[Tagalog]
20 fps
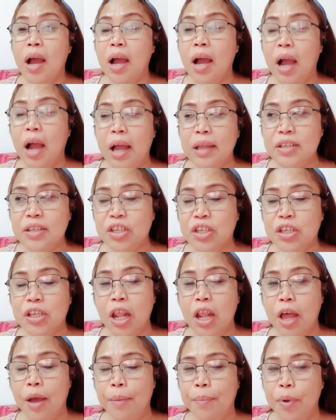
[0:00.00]
cats
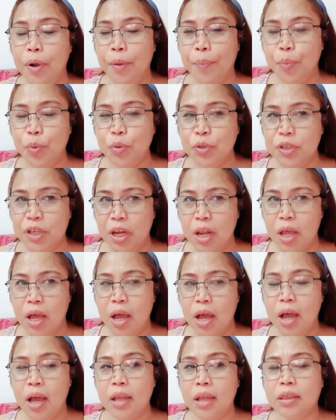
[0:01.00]
lover po
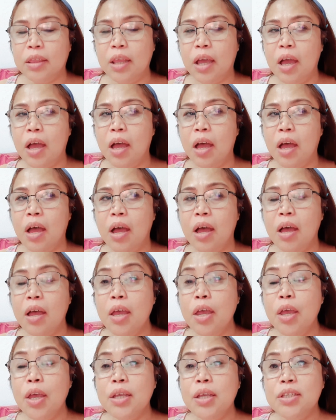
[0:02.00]
sila at uh,
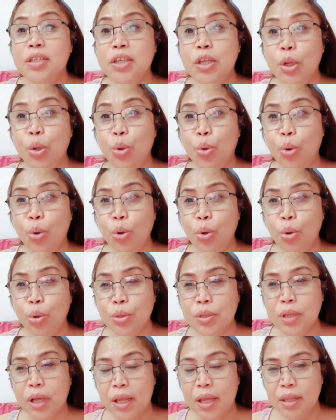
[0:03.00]
siniguro ko
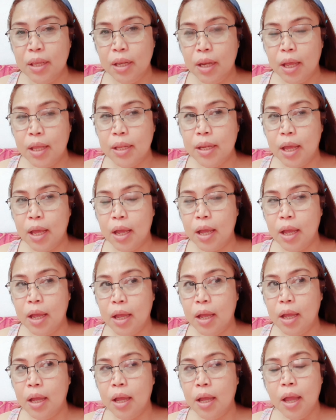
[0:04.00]
sa kanila na
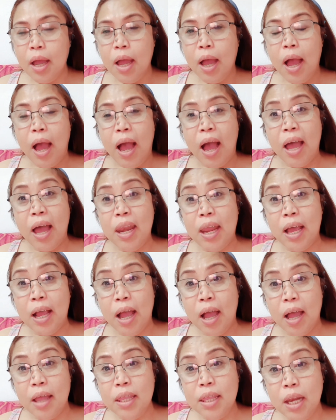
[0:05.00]

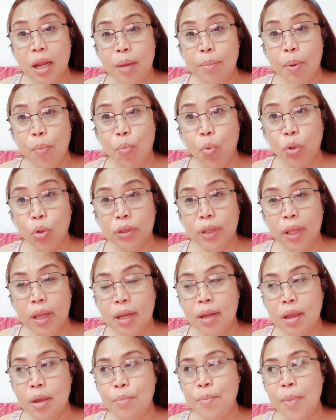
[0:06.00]
aalagaan nilang mabuti
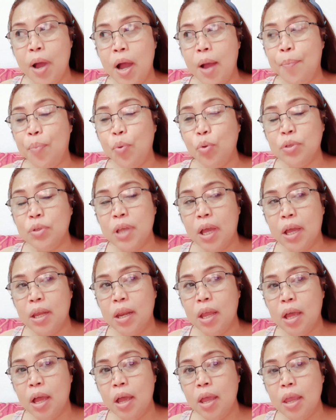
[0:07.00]
yung mga pusa
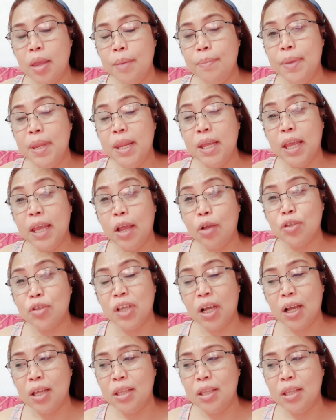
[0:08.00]
na ibinigay ko sa